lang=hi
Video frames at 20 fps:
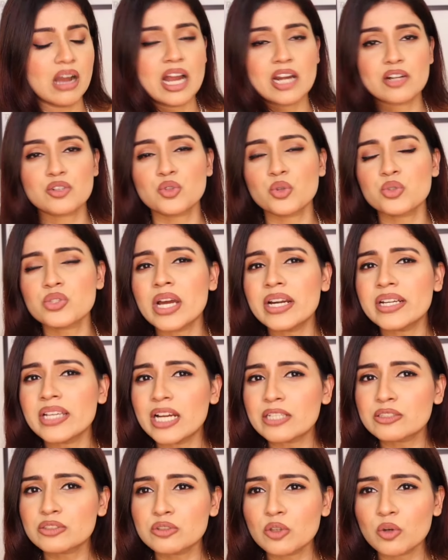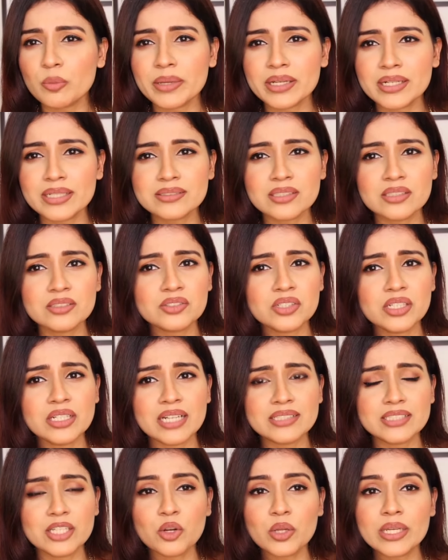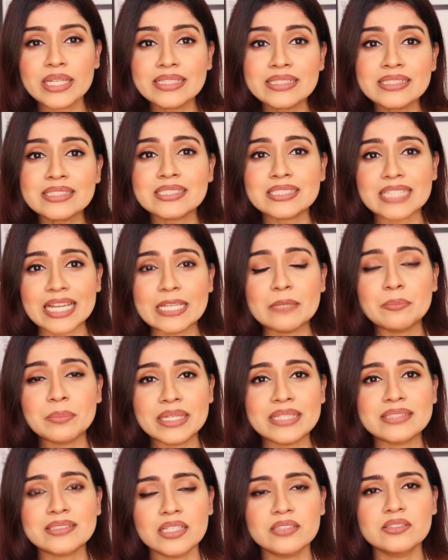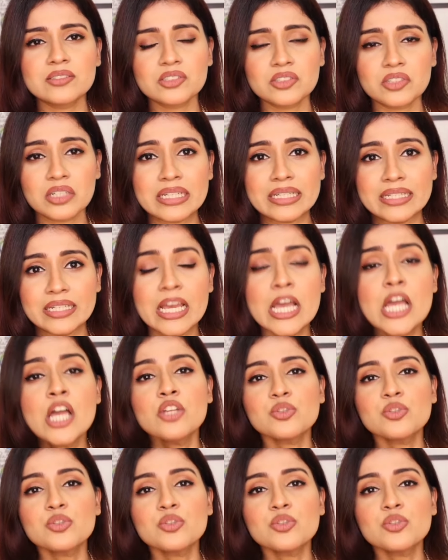800 सौ साढ़े आठ सौ रुपये का ही सनस्क्रीन आता है और इस टाइप के सनस्क्रीन